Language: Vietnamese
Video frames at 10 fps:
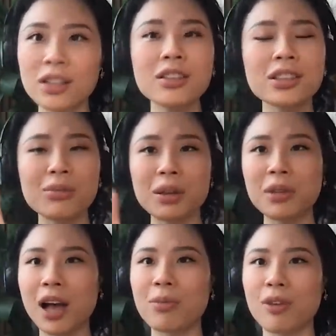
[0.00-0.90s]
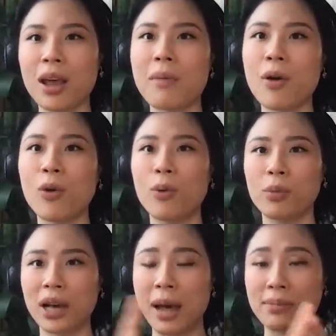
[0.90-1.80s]
nhận thức trong tâm lý học nó lại bao
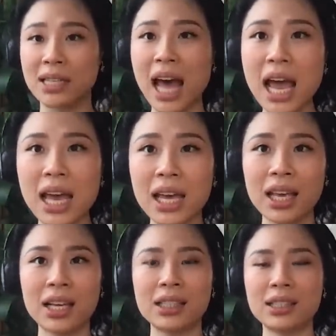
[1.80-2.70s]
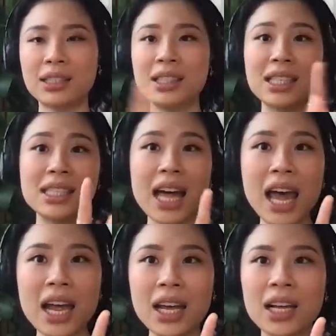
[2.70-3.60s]
gồm cảm giác chi
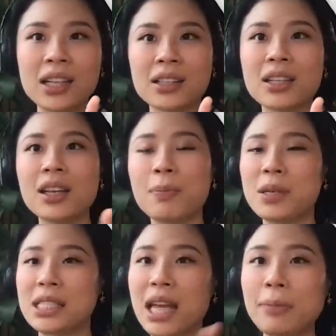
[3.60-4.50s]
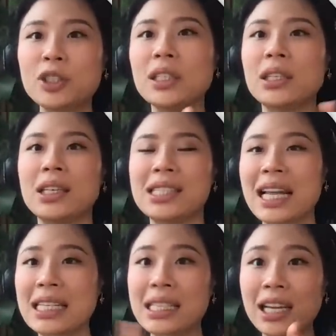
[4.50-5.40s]
giác tức là perception này
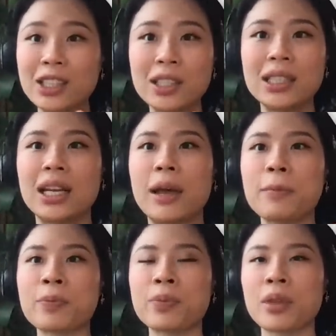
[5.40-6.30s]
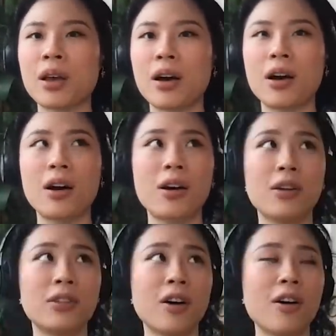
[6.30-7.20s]
sensation này
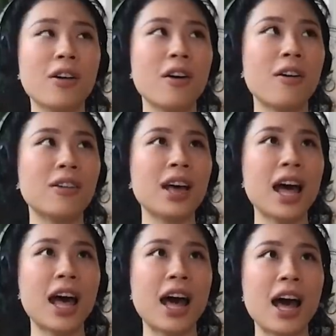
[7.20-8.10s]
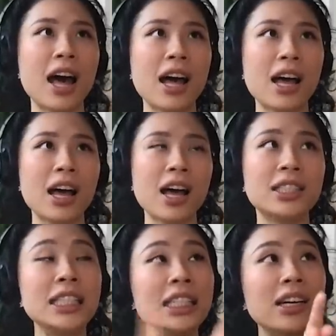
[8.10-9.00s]
uh, nó có cả
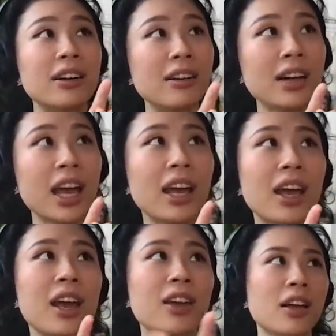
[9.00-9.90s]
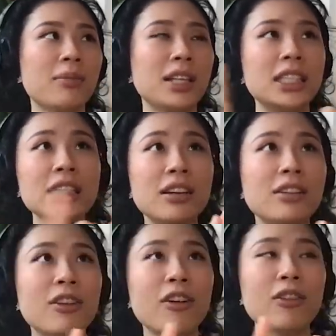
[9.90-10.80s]
trí nhớ này mà trí
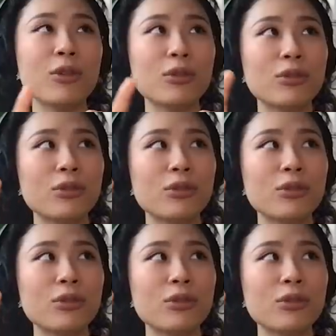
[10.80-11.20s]
nhớ nó